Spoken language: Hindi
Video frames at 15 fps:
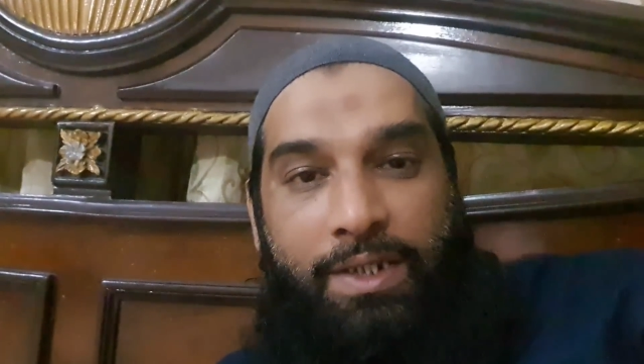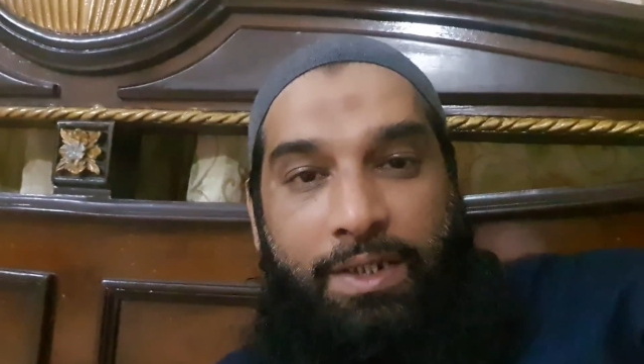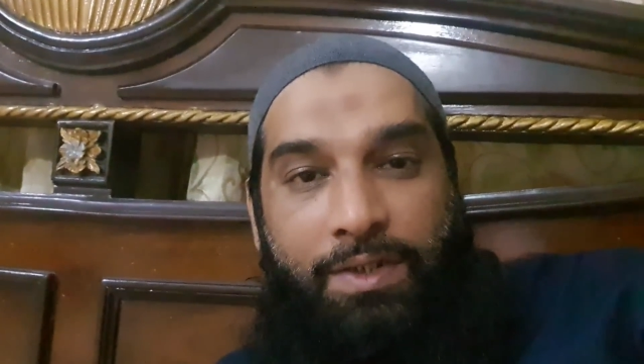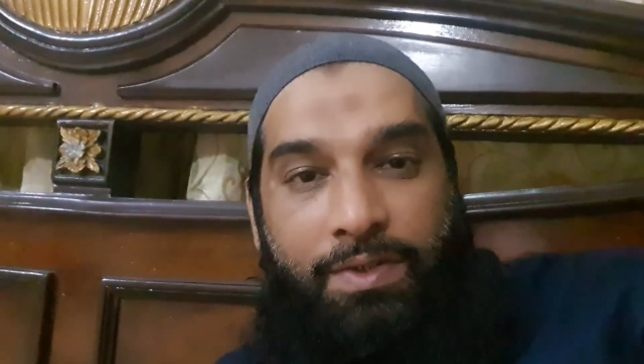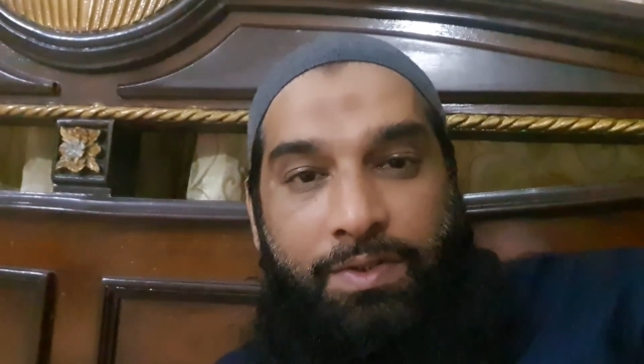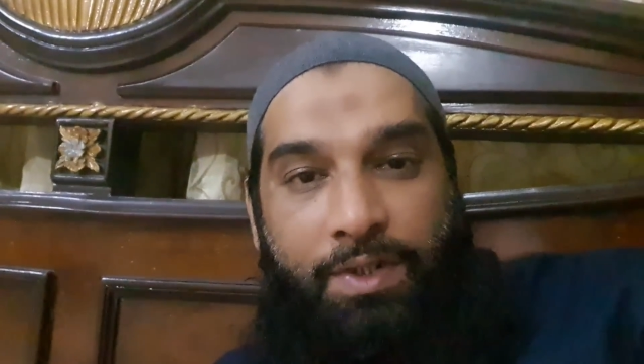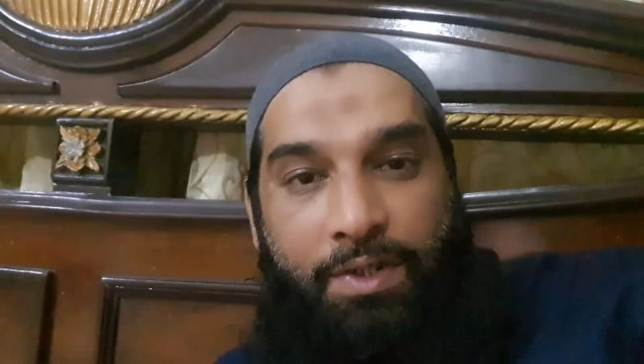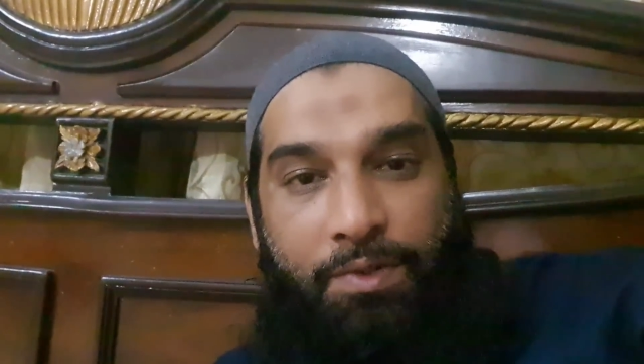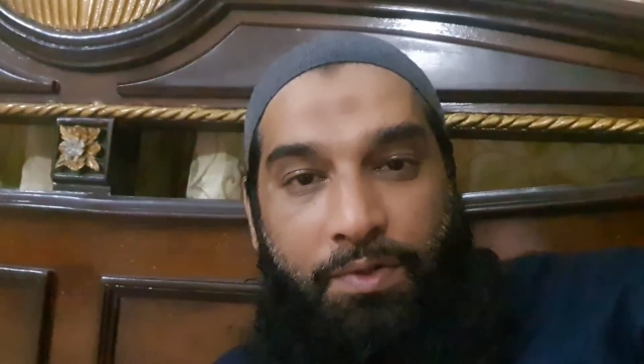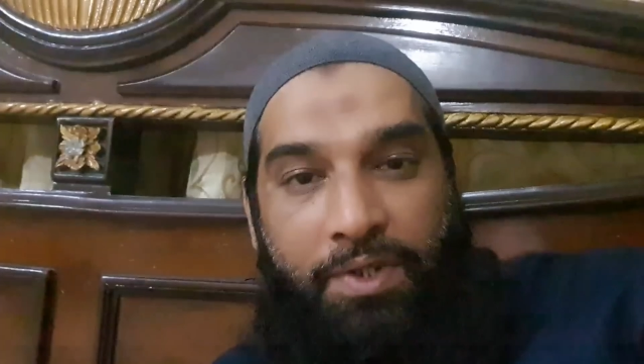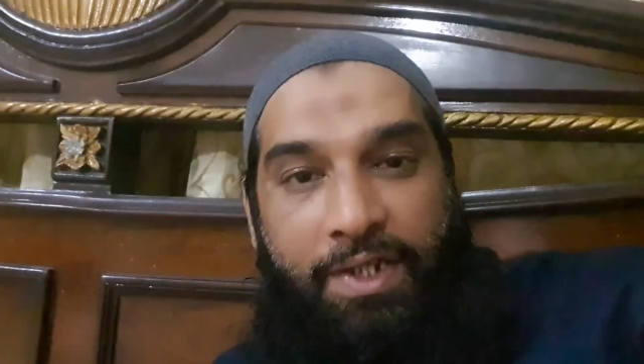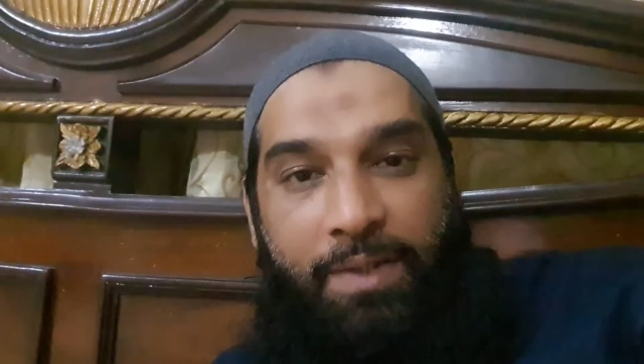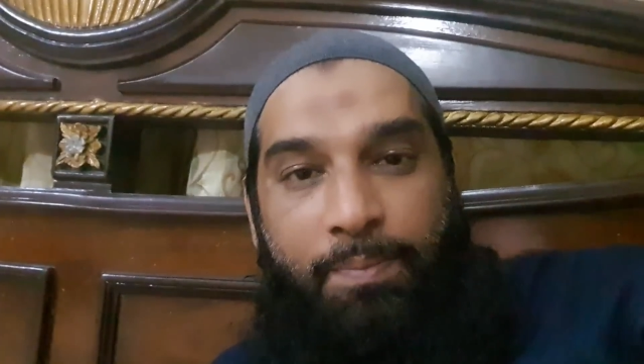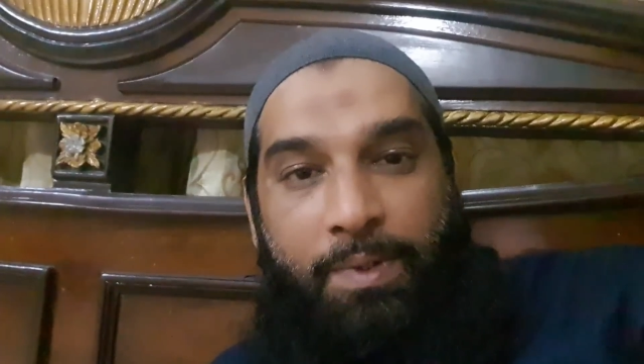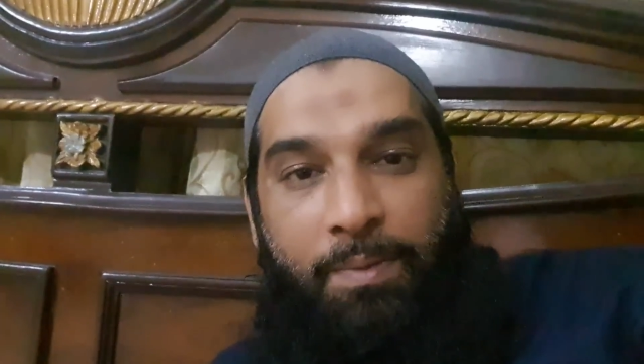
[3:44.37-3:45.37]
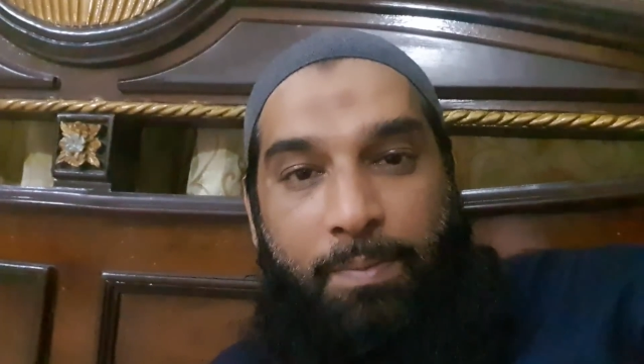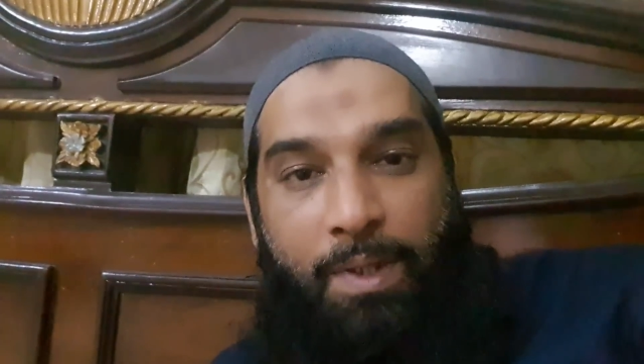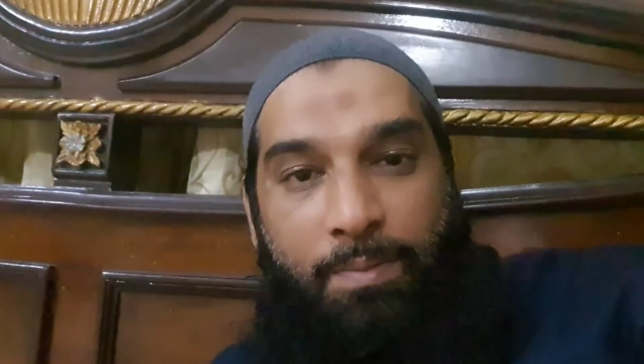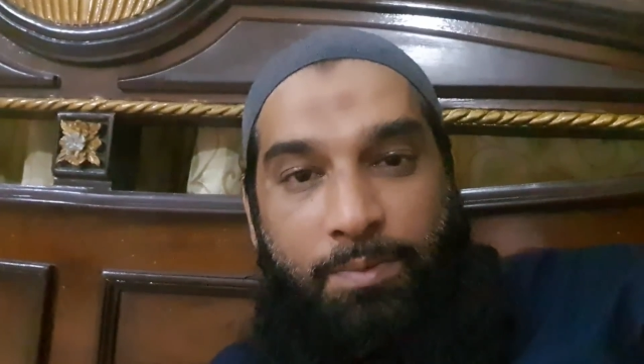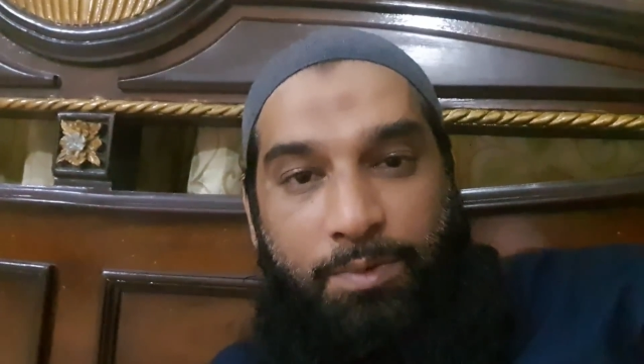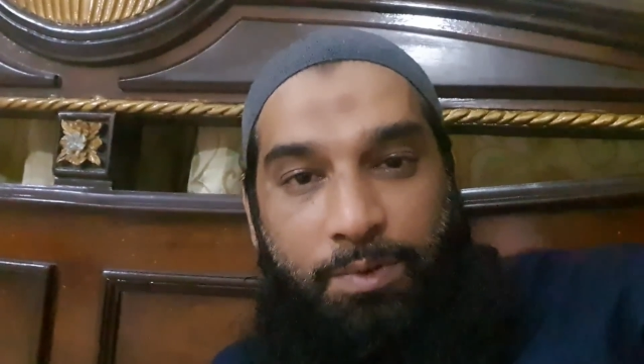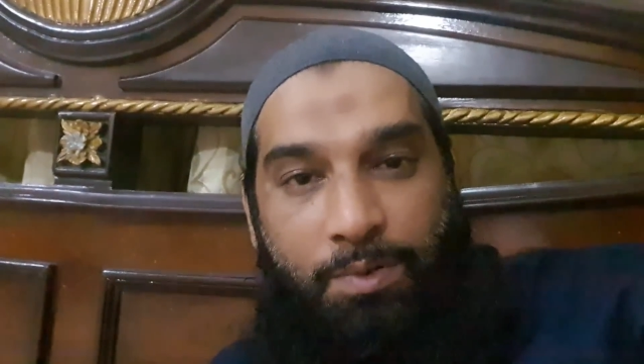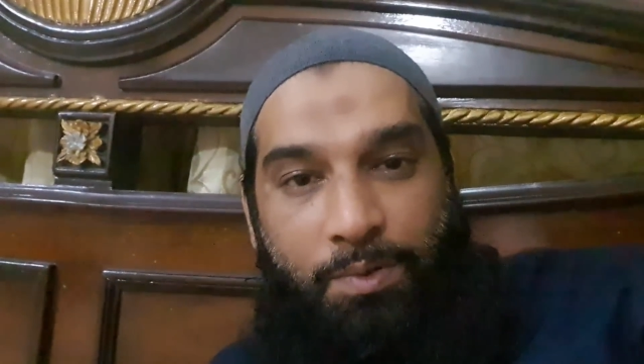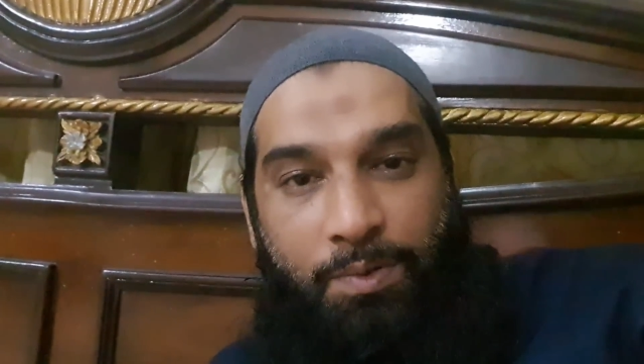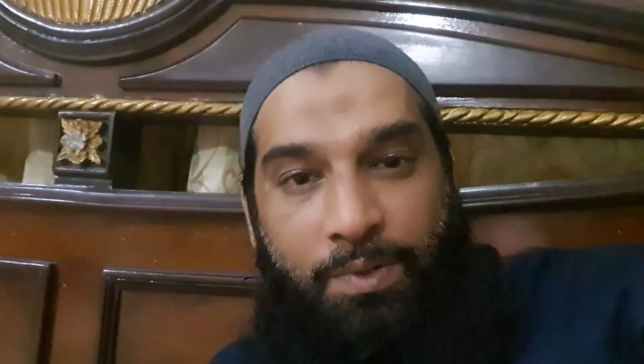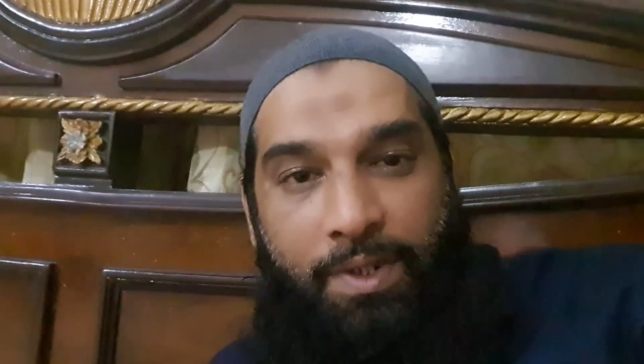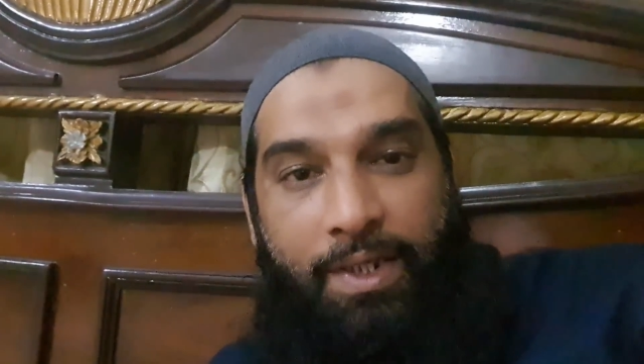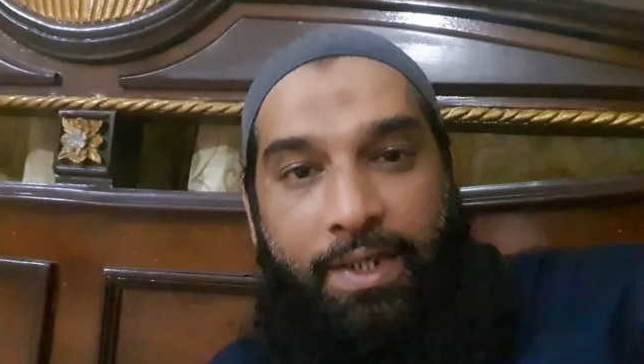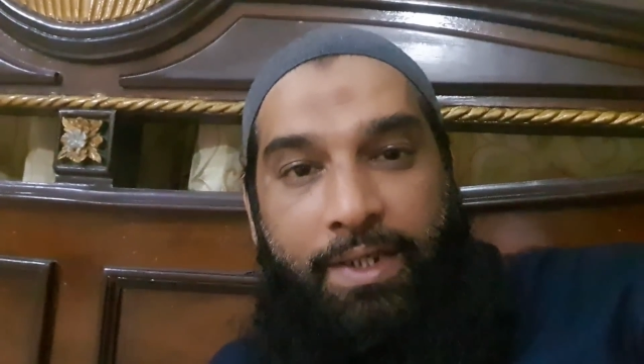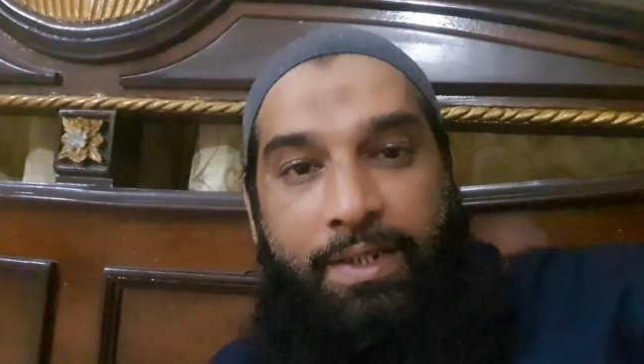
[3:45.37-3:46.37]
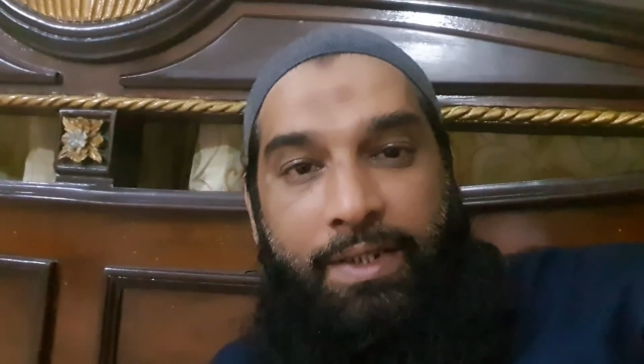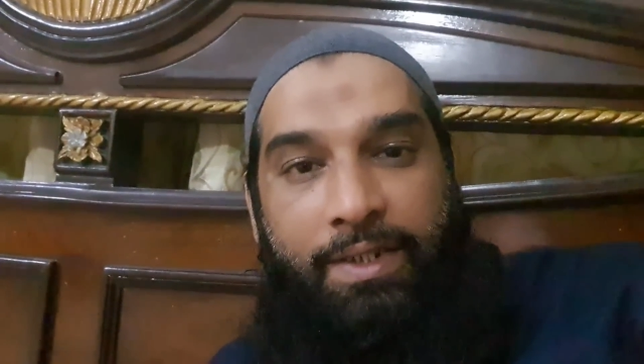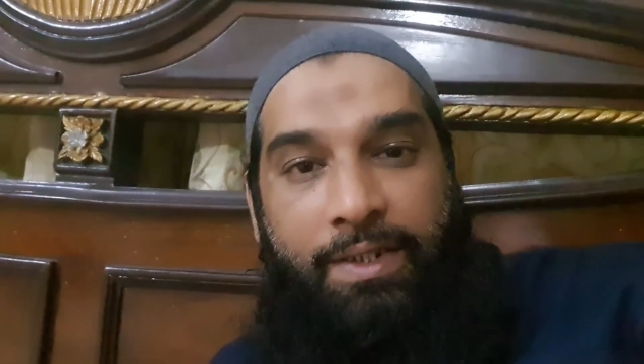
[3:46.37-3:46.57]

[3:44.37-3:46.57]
की सिक्योरिटी पर मामूर होंगे